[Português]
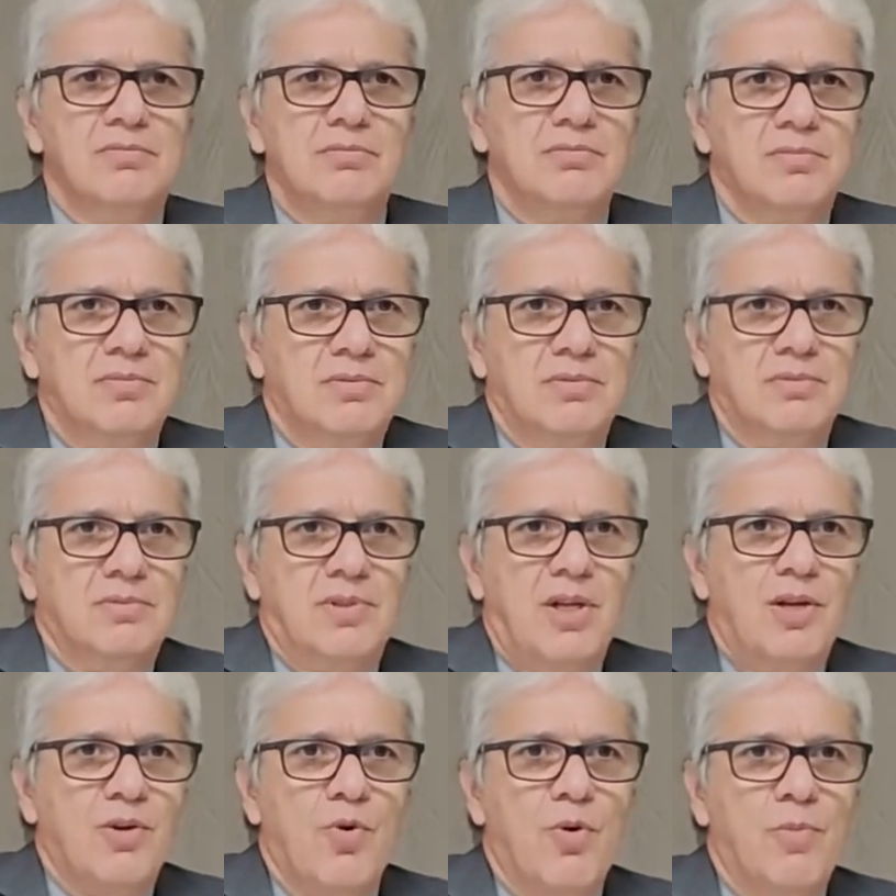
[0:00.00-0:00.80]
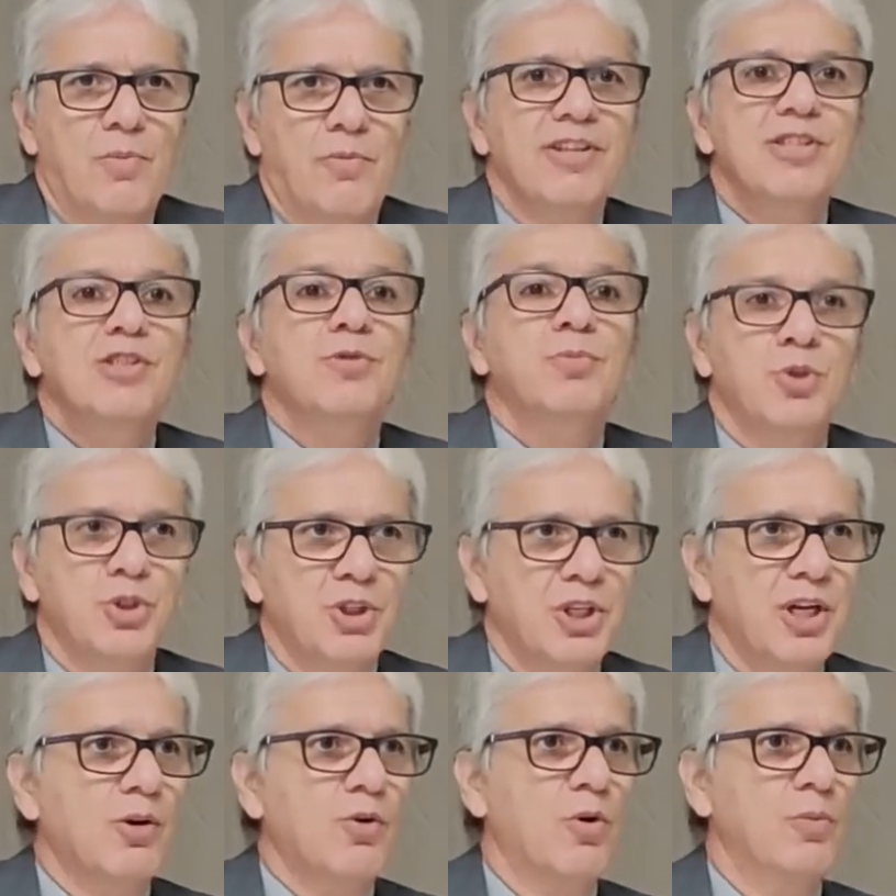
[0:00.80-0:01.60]
não tem como, vai se
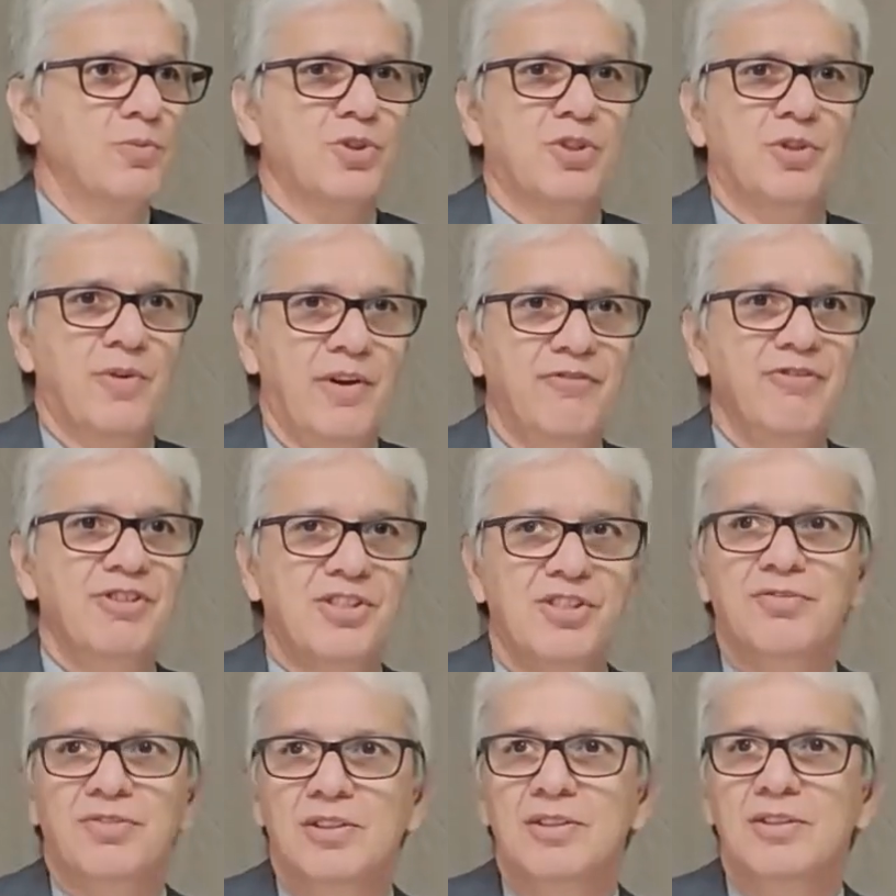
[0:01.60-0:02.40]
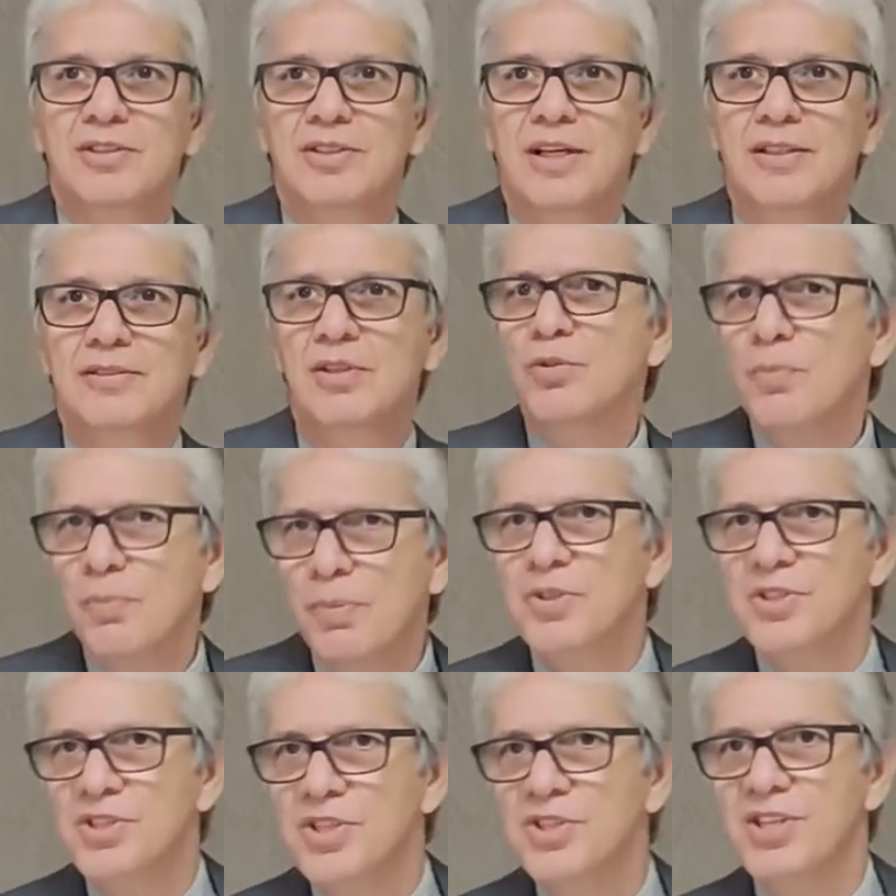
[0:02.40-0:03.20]
mostrar como se não é visível, né? então não
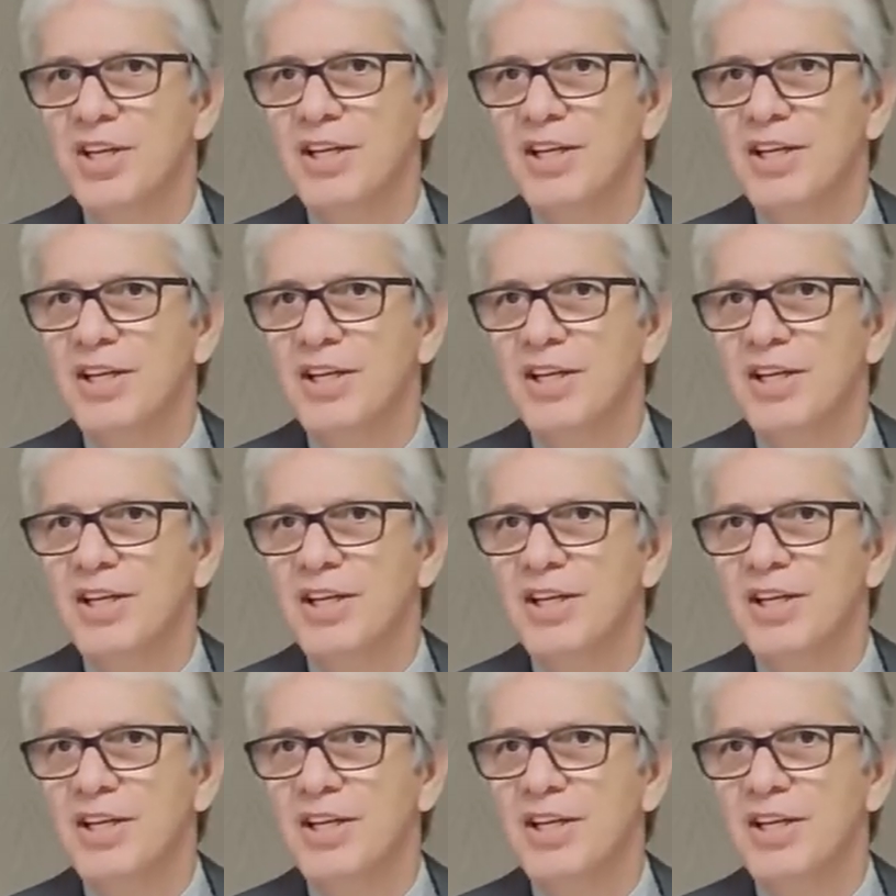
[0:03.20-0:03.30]
pode ser